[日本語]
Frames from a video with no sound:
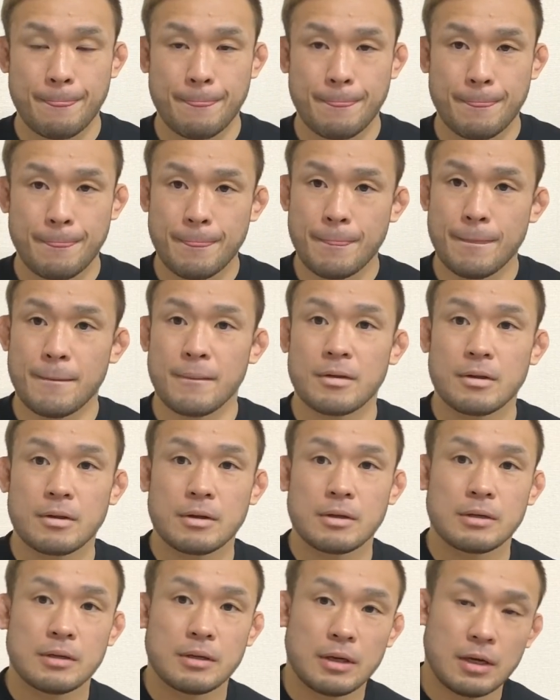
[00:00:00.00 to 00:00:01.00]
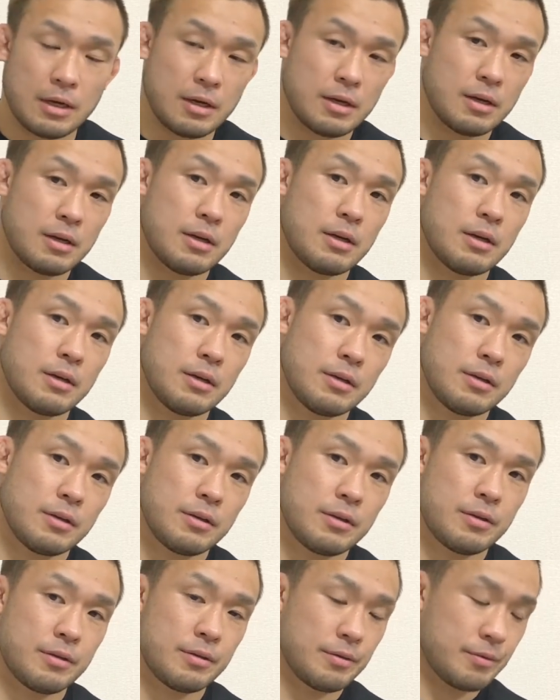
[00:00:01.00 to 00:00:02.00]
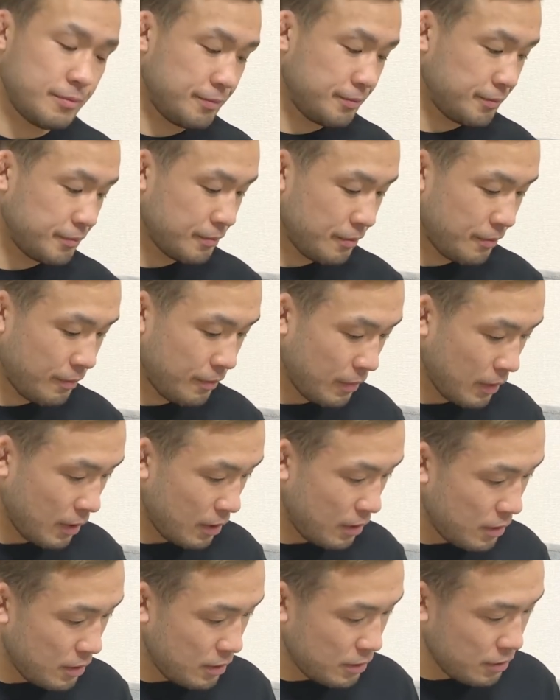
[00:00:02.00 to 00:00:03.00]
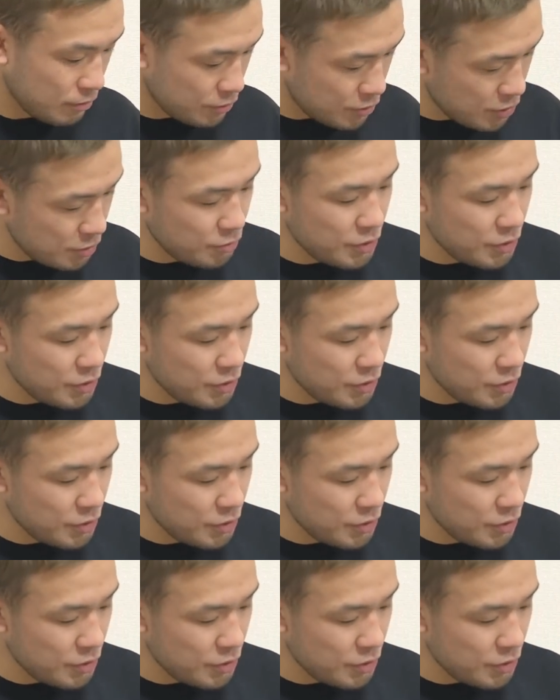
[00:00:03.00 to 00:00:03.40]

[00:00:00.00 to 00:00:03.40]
面白いですよね。はい、どっちでもいいんですね。どっちで